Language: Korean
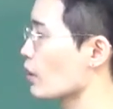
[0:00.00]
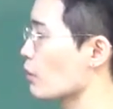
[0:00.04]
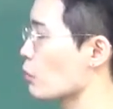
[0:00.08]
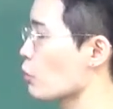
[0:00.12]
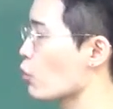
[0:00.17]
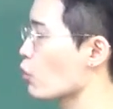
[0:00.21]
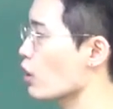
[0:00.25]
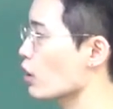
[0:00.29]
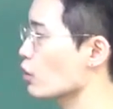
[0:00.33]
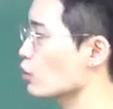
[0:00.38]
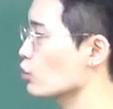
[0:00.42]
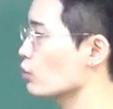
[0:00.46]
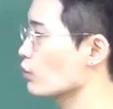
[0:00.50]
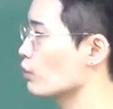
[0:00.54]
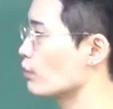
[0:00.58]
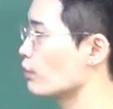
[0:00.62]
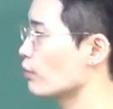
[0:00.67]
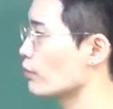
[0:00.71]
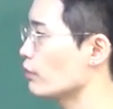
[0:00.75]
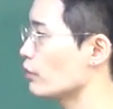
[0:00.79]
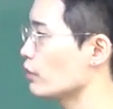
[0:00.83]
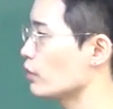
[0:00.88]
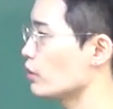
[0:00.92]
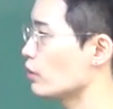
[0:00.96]
뭔가 좀
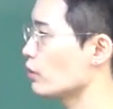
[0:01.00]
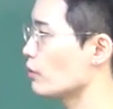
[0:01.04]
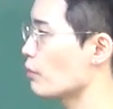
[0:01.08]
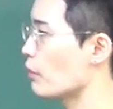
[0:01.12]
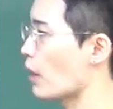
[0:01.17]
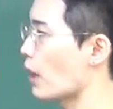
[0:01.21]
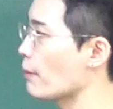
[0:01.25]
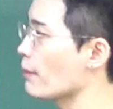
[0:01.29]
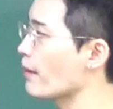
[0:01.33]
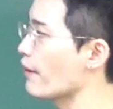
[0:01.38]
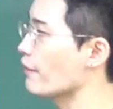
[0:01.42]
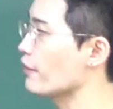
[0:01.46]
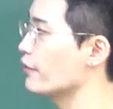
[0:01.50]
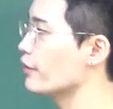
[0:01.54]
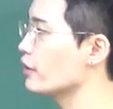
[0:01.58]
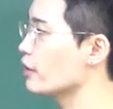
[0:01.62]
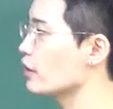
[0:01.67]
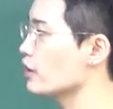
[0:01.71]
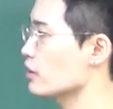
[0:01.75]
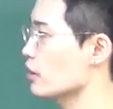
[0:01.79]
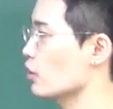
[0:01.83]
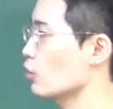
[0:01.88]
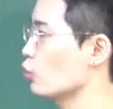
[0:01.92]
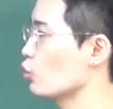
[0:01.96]
마음에 안
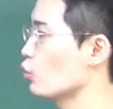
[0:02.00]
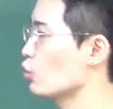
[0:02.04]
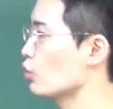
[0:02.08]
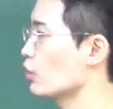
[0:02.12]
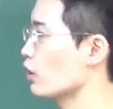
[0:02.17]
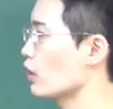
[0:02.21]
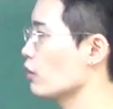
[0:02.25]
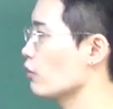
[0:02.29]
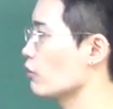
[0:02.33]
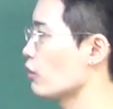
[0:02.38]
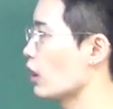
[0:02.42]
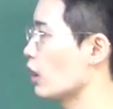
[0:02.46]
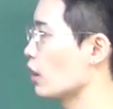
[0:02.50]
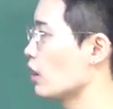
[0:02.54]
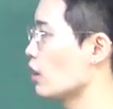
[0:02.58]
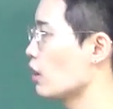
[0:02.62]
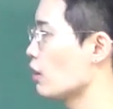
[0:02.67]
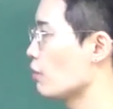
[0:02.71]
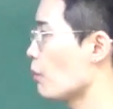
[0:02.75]
들게 작동을 한 거야